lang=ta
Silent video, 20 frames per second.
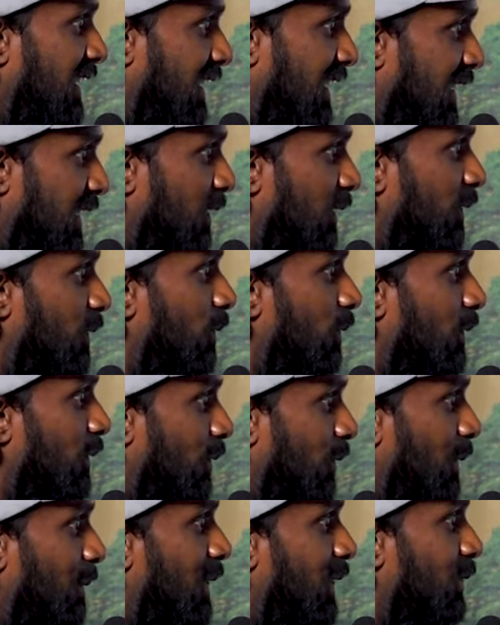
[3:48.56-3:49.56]
அண்ட்
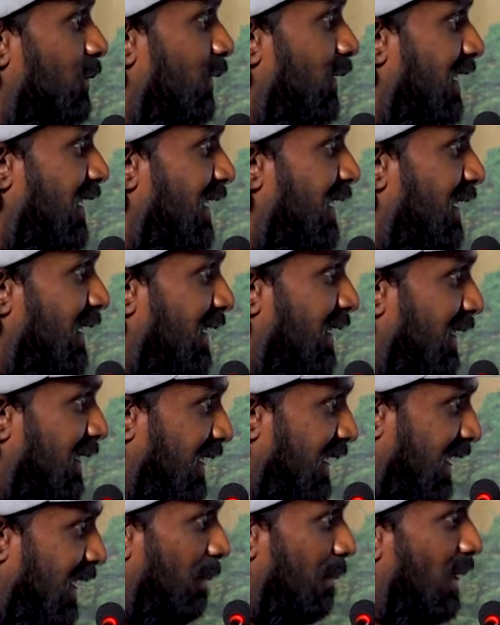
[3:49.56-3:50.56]
குறிப்பாக சொல்லணுன்னா
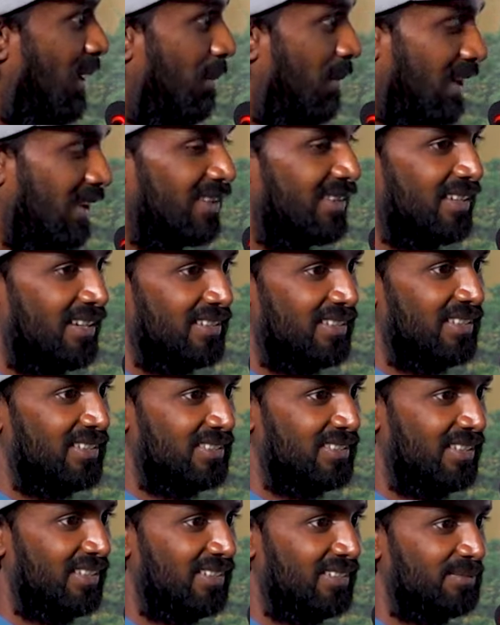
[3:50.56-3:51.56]
அப்பா பாரதி ராஜா
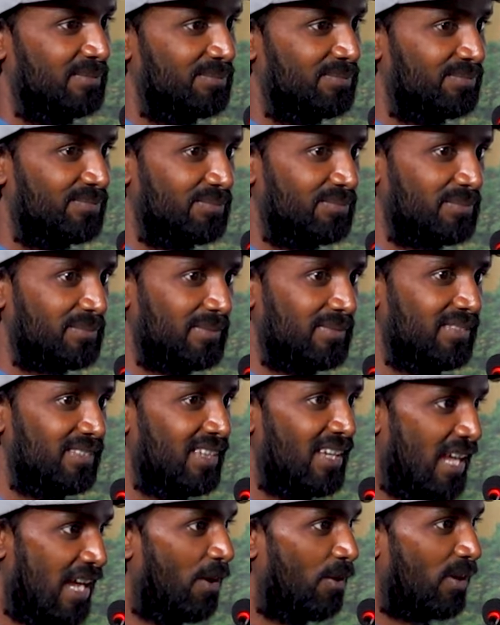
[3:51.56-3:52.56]
சார்
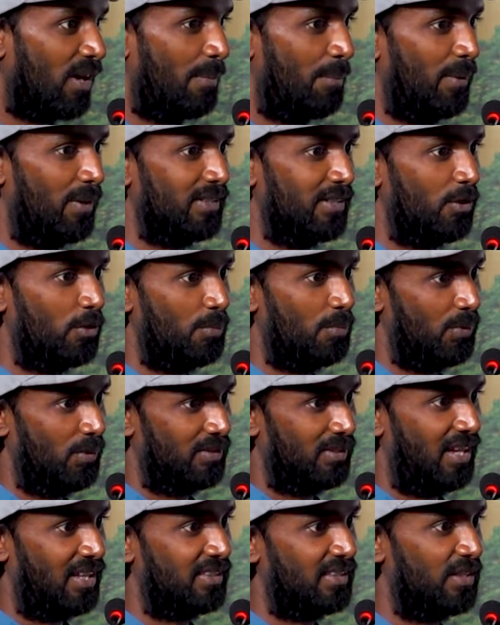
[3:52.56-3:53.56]
அவர் அப்பான்னு தான்
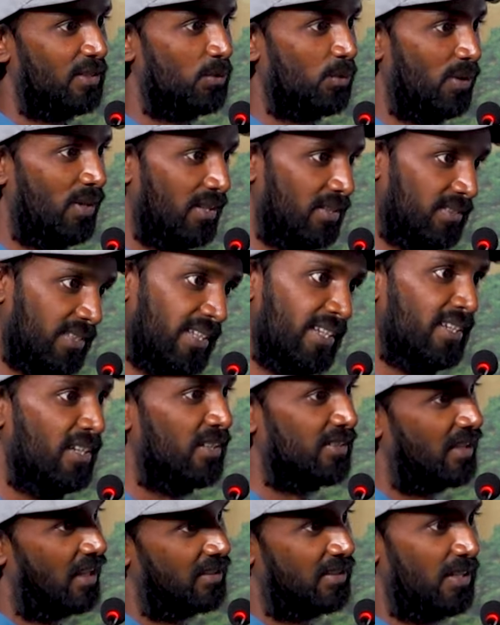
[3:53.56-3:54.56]
கூப்பிடணும் தாத்தான்னு சொன்னால்
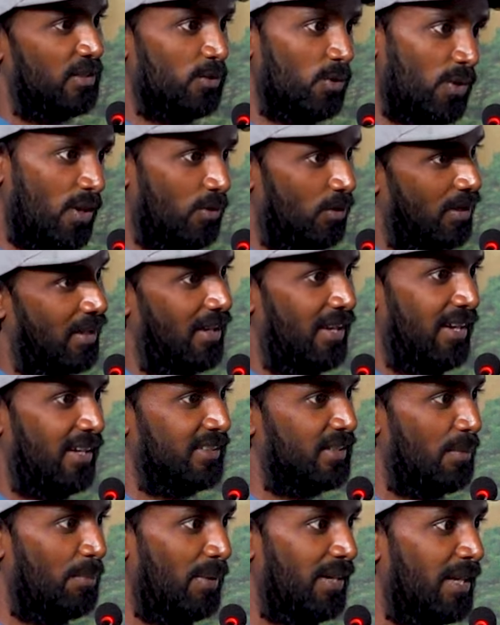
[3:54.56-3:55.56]
சீனில் தாத்தான்னு சொன்னால் கூட
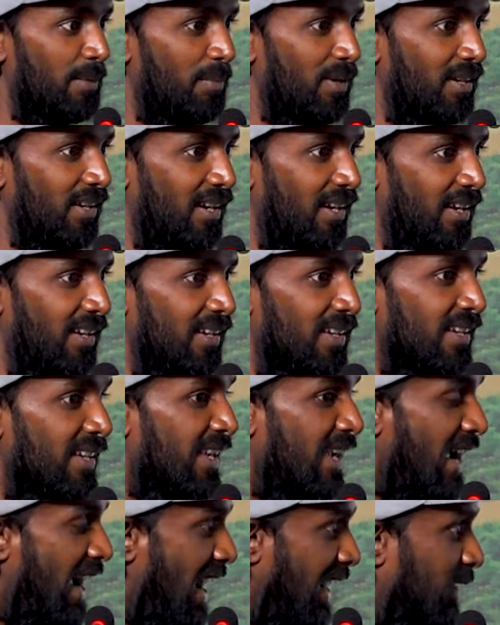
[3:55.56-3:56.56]
அக்செப்ட் பண்ணிக்க மாட்டுறாங்க
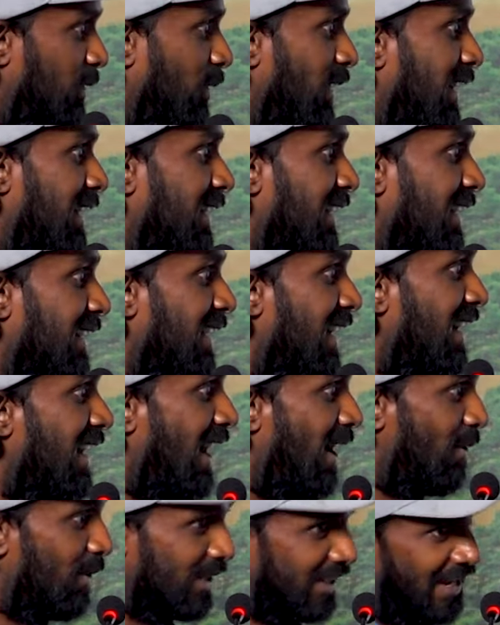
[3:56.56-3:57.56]
ஆக்சுவலாக என்னென்னா
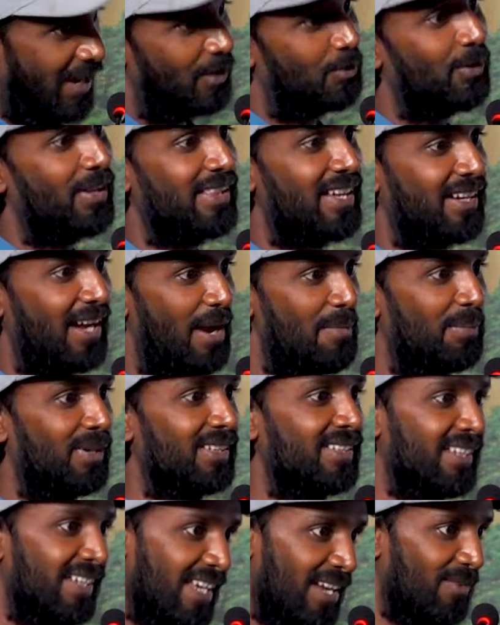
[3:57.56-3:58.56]
அவங்க ஏன் கூட தான்
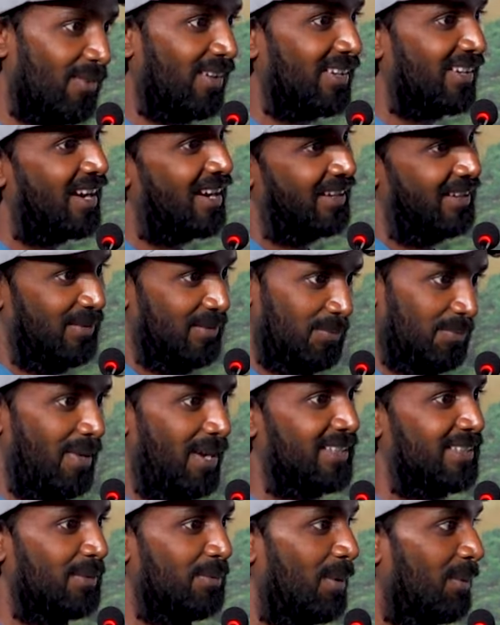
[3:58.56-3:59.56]
காம்படிஷனுக்கே வர்றாங்க
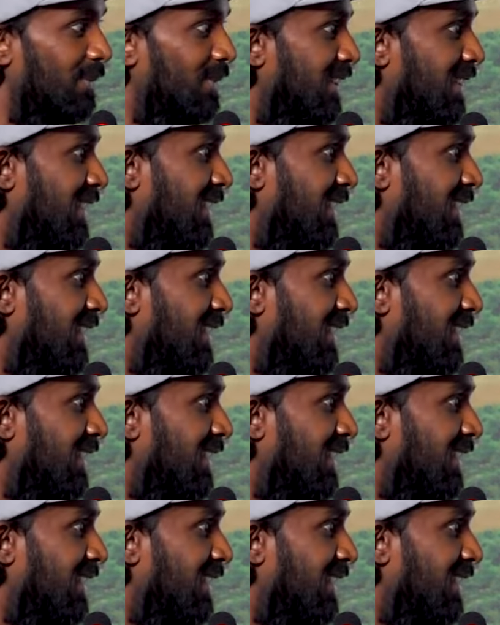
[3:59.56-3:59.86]
மேக்ஸிமம்